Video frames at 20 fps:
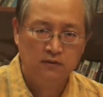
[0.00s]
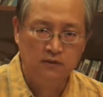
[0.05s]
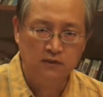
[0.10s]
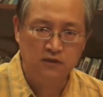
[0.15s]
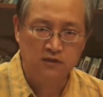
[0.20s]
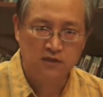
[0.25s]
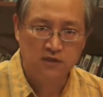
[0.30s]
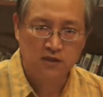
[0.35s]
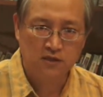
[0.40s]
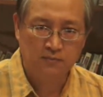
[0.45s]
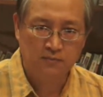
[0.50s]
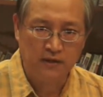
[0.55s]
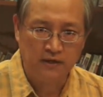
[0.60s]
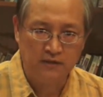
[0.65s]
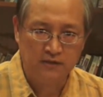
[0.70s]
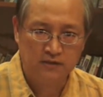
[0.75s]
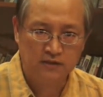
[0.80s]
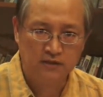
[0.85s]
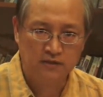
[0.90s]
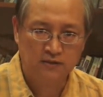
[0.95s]
以色列
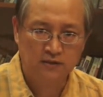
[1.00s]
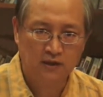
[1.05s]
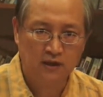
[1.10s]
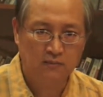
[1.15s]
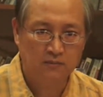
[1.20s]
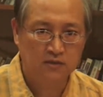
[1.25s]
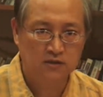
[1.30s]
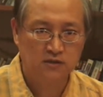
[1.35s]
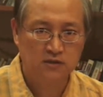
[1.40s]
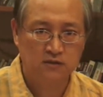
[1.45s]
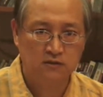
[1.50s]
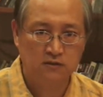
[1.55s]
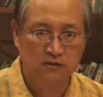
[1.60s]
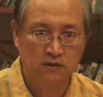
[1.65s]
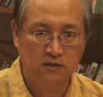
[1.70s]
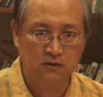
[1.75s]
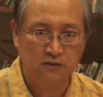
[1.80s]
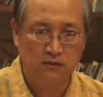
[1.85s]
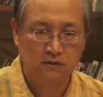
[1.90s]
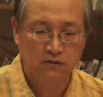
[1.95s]
百姓他们吃
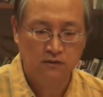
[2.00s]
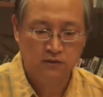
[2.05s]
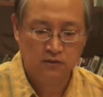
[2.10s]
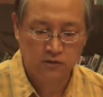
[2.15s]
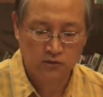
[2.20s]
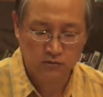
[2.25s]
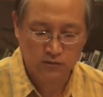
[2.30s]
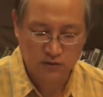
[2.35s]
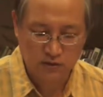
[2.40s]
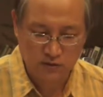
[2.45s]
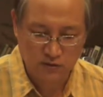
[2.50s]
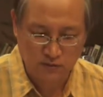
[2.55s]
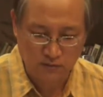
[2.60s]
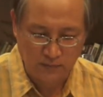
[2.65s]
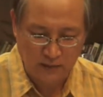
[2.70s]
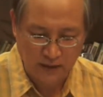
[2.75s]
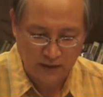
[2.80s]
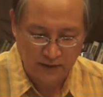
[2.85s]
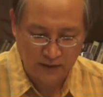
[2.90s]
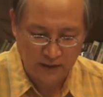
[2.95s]
的就只有
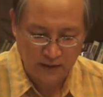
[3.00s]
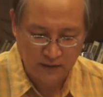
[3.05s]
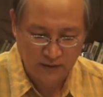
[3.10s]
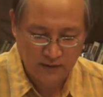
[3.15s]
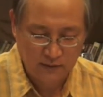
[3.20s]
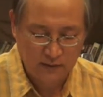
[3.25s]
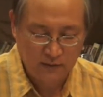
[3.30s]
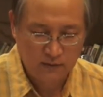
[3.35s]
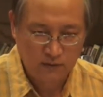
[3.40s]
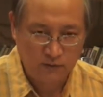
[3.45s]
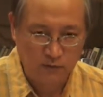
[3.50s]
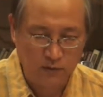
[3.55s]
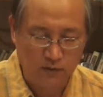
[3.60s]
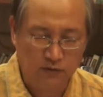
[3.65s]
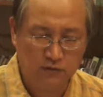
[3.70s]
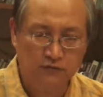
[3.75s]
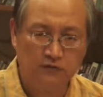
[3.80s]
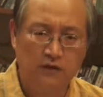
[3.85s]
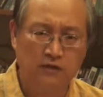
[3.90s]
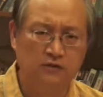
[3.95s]
玛纳。
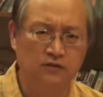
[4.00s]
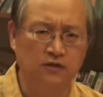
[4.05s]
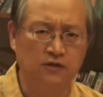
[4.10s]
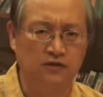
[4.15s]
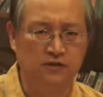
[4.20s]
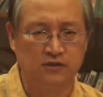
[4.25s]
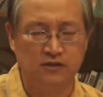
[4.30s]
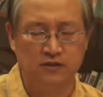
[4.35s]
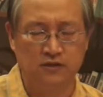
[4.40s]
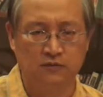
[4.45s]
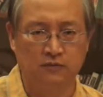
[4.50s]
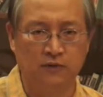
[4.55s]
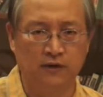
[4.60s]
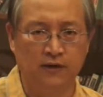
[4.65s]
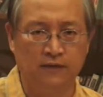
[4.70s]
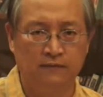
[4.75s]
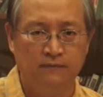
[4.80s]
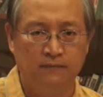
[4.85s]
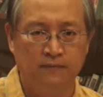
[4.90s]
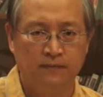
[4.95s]
你会发觉很奇
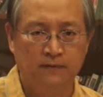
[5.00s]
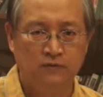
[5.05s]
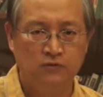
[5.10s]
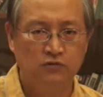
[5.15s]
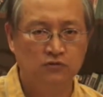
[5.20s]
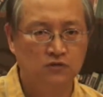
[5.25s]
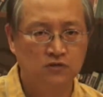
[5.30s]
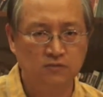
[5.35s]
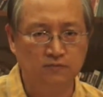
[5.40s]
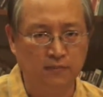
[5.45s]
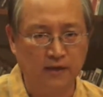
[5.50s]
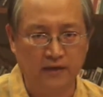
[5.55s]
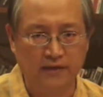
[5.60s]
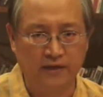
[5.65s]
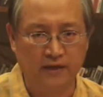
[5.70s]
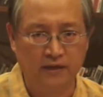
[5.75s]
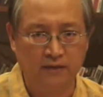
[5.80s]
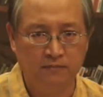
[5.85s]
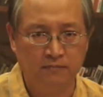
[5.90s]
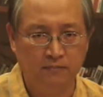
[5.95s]
怪。就是玛
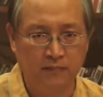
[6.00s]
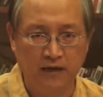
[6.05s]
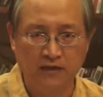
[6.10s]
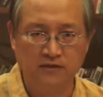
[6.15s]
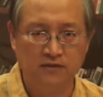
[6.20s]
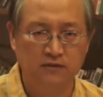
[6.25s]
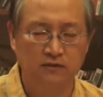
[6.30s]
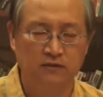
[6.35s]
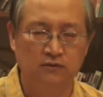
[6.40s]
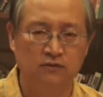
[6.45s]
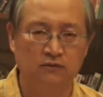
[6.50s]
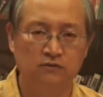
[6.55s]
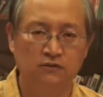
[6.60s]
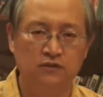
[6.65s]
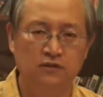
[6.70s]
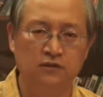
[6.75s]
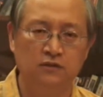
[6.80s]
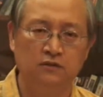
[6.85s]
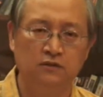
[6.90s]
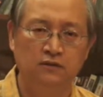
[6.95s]
纳，白色的东
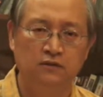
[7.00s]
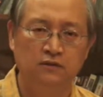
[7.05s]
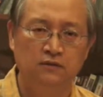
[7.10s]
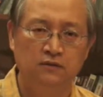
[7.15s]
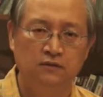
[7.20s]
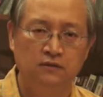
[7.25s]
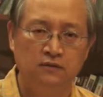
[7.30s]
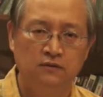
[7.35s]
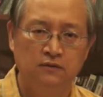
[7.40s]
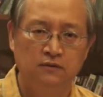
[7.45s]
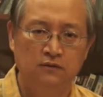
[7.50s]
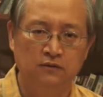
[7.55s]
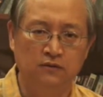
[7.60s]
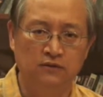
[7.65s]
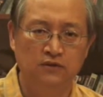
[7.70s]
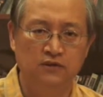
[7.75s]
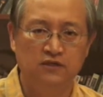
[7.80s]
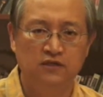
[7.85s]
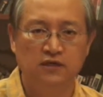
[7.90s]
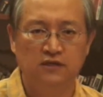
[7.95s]
西，有
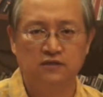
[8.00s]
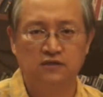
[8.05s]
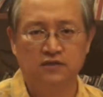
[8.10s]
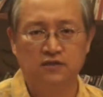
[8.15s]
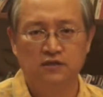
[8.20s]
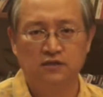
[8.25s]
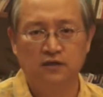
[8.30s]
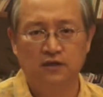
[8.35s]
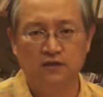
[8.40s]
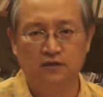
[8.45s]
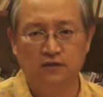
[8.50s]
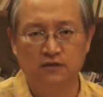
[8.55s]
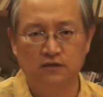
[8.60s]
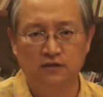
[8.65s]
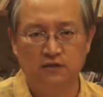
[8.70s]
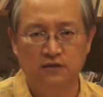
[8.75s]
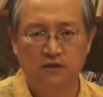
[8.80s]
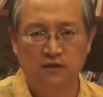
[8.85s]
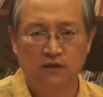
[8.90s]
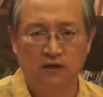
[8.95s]
点像今天的
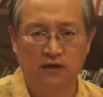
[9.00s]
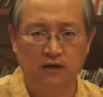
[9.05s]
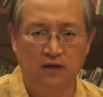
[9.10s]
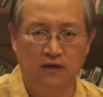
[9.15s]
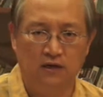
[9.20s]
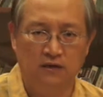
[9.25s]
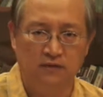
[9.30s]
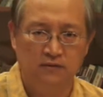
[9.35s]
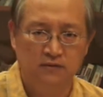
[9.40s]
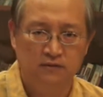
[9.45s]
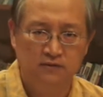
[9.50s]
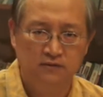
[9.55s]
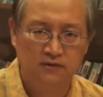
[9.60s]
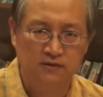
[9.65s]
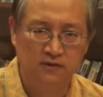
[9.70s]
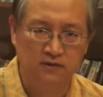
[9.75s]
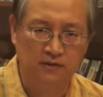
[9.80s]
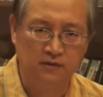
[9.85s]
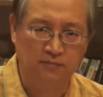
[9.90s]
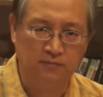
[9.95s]
啊，
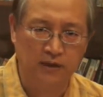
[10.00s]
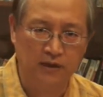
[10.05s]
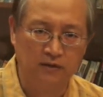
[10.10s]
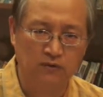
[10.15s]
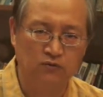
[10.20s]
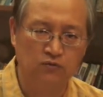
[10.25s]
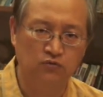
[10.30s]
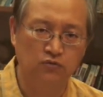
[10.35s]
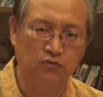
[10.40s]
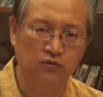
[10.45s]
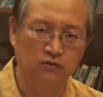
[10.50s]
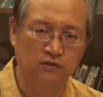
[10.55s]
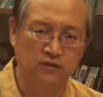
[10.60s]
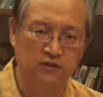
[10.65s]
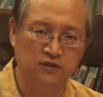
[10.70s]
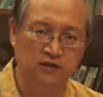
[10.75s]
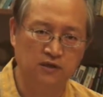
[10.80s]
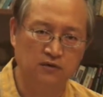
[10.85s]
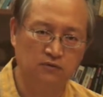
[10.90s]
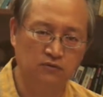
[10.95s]
这个白菇或者
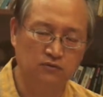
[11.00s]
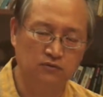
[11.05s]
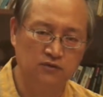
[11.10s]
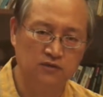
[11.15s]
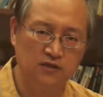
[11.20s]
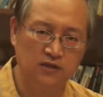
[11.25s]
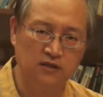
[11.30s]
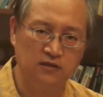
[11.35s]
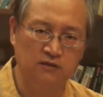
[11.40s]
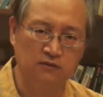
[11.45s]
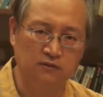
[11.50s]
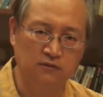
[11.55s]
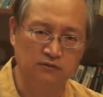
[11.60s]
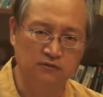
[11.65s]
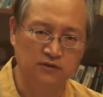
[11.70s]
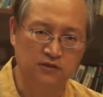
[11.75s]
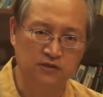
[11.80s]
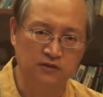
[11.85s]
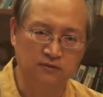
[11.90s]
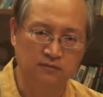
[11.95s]
香菇之类的
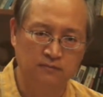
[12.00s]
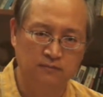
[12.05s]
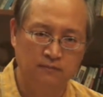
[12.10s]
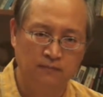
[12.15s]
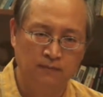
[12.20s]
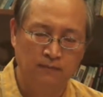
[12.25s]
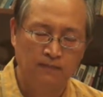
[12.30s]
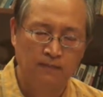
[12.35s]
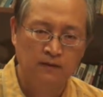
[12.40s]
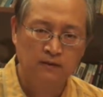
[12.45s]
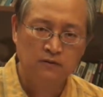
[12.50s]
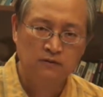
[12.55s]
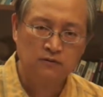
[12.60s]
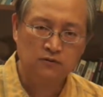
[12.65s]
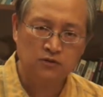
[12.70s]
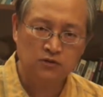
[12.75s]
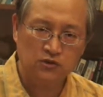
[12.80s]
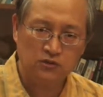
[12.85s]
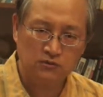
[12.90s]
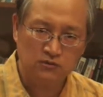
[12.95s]
东西，
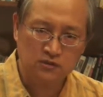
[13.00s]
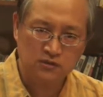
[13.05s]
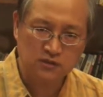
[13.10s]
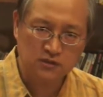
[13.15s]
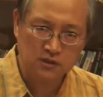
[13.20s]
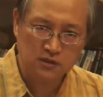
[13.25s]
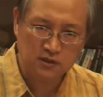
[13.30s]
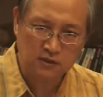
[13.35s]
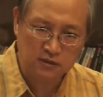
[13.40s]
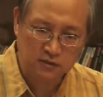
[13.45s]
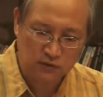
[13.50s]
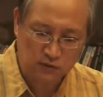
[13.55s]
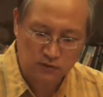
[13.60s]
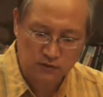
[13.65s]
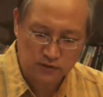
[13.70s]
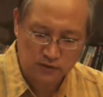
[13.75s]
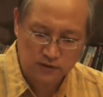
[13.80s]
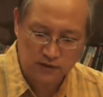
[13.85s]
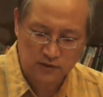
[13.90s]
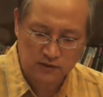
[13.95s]
就是这个
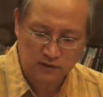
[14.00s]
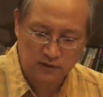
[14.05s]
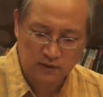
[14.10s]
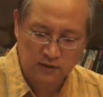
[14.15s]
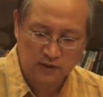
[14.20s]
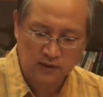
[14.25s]
东西，